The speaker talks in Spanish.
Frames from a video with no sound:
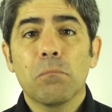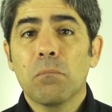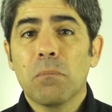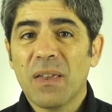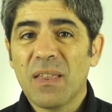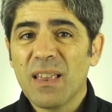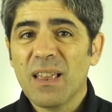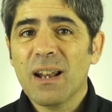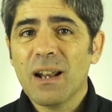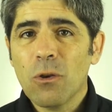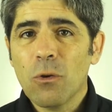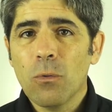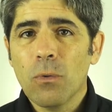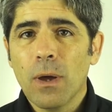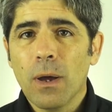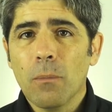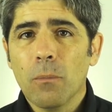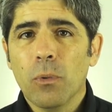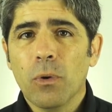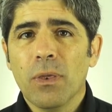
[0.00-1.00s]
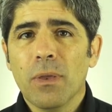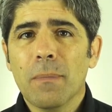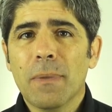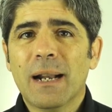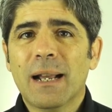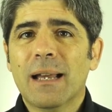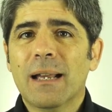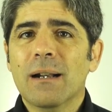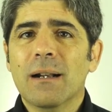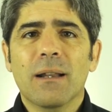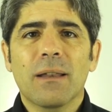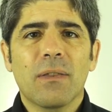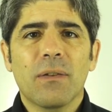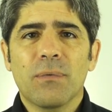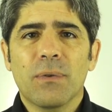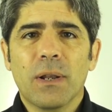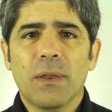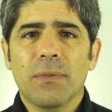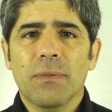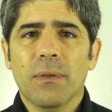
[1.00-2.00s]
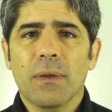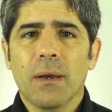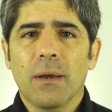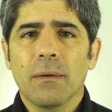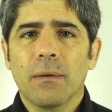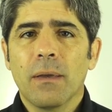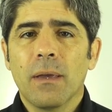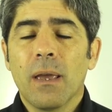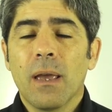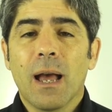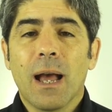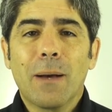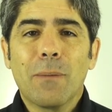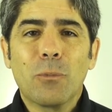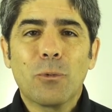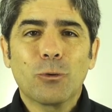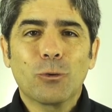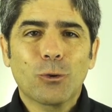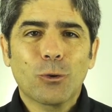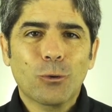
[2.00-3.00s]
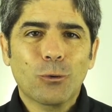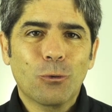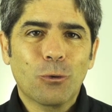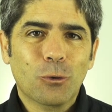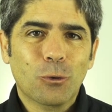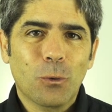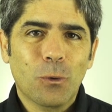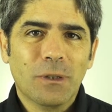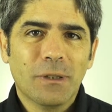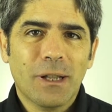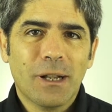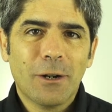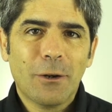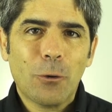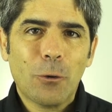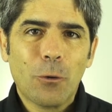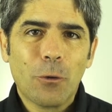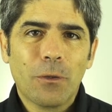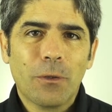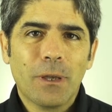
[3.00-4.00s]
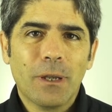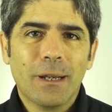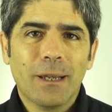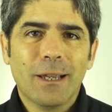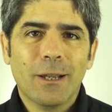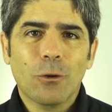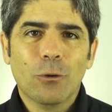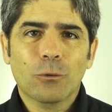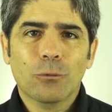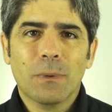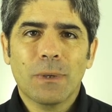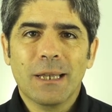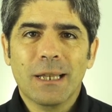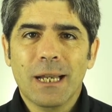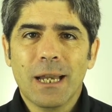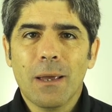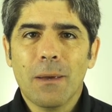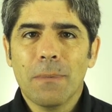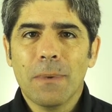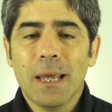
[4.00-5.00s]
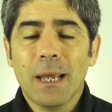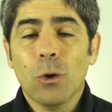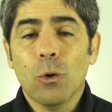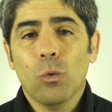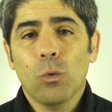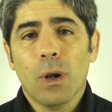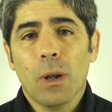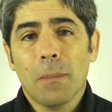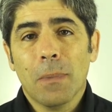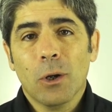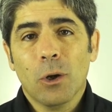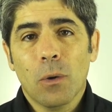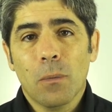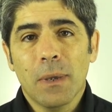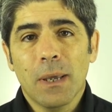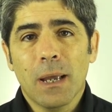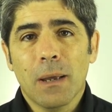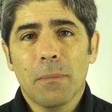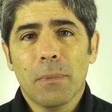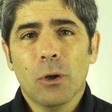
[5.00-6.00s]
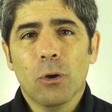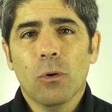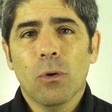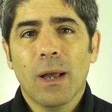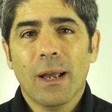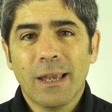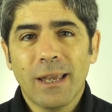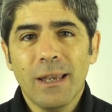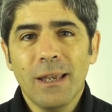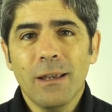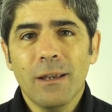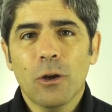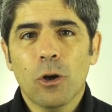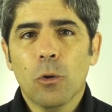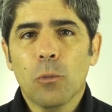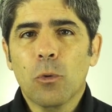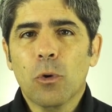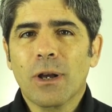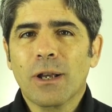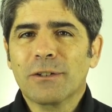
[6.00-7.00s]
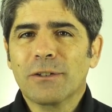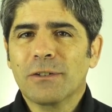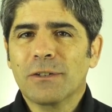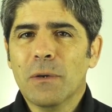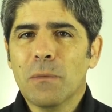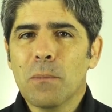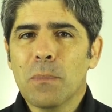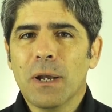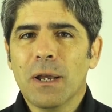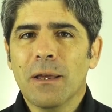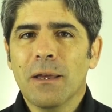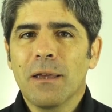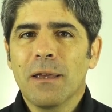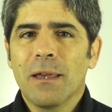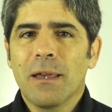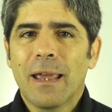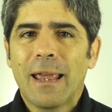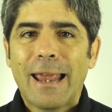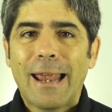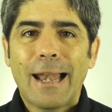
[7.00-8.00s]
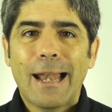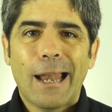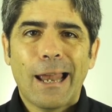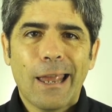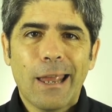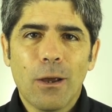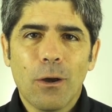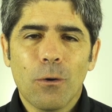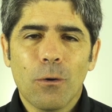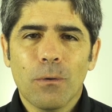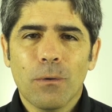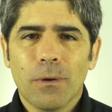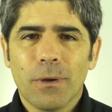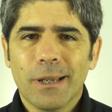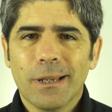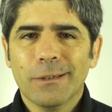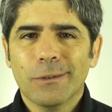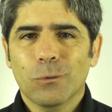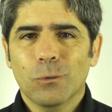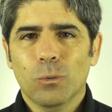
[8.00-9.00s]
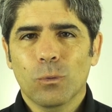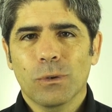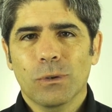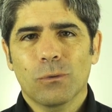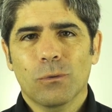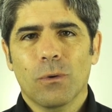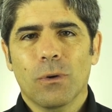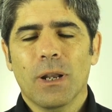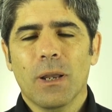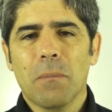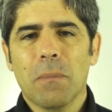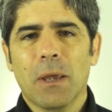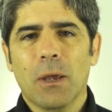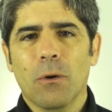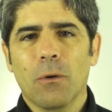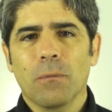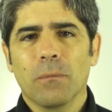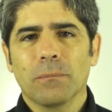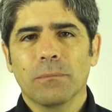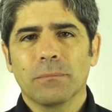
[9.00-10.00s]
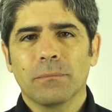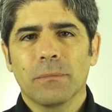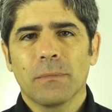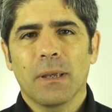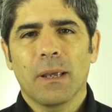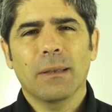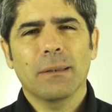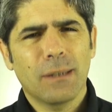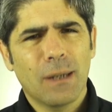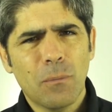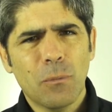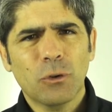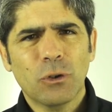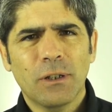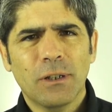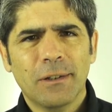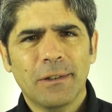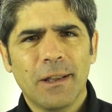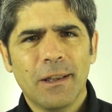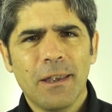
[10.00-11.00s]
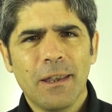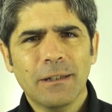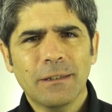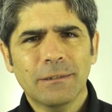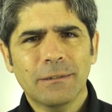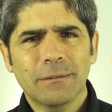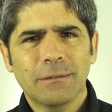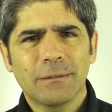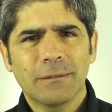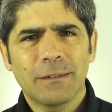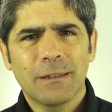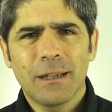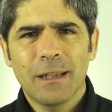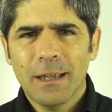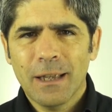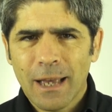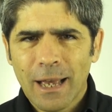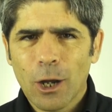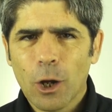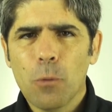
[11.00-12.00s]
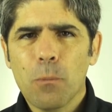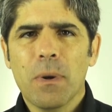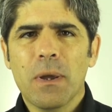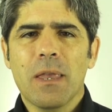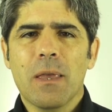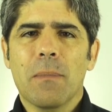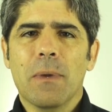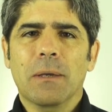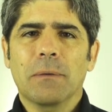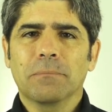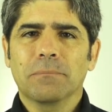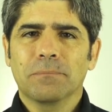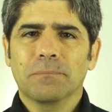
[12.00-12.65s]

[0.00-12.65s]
Pedir ayuda puede marcar la diferencia. A muchos nos cuesta reconocer que nos vendría bien una mano amiga, pero aquí, como casi siempre, el ego es nuestro enemigo. ¿Entramos en detalles? Acompáñame.